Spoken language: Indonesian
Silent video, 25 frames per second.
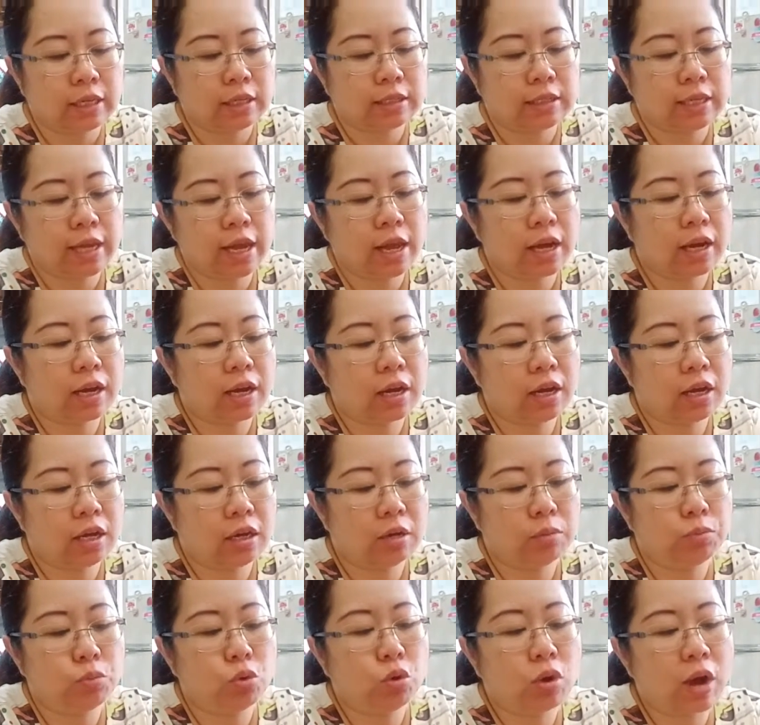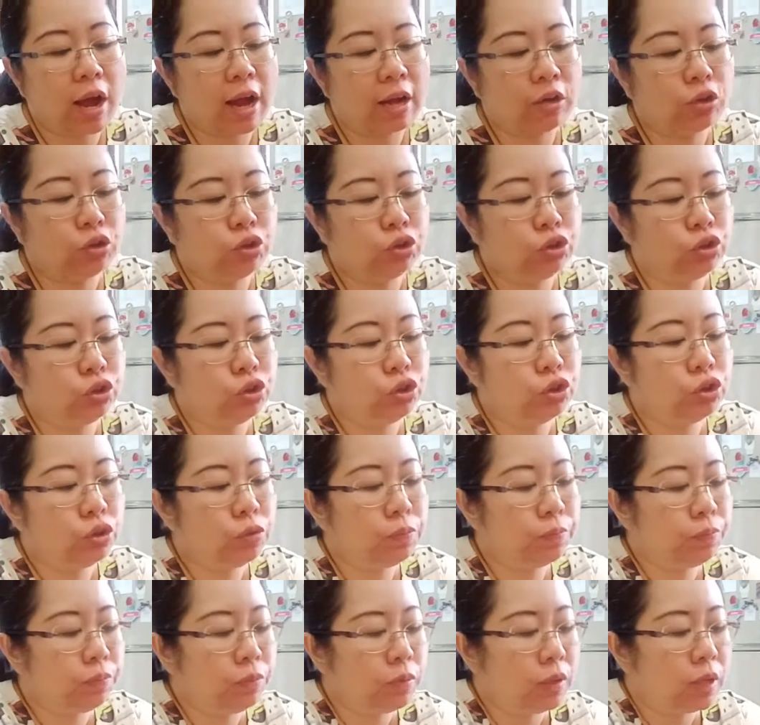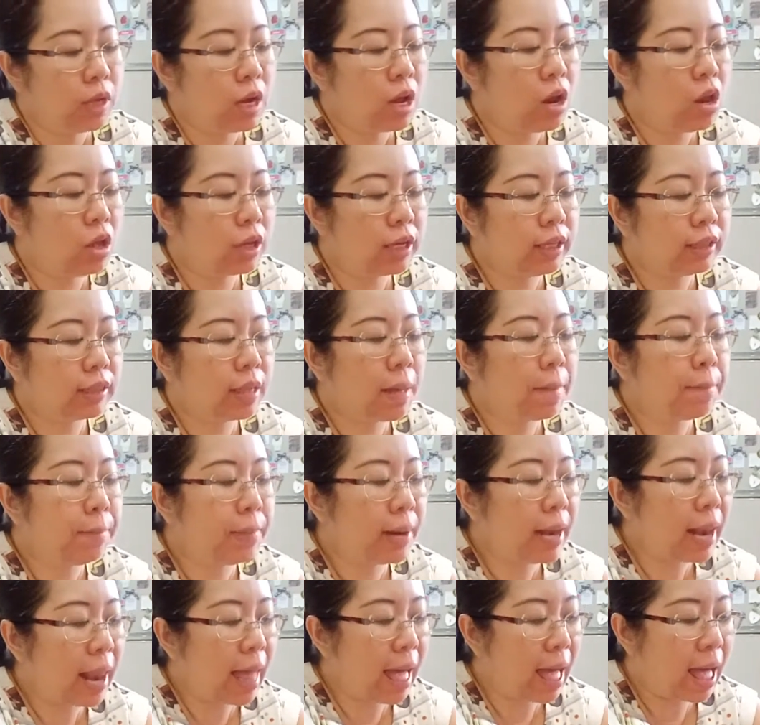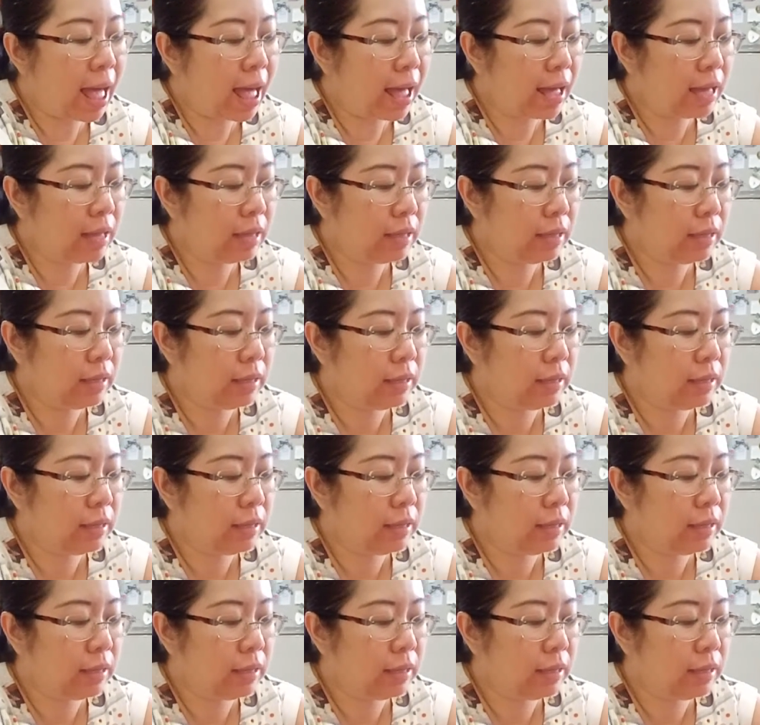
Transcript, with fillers: saya akan buka dulu. Kalau kita belah,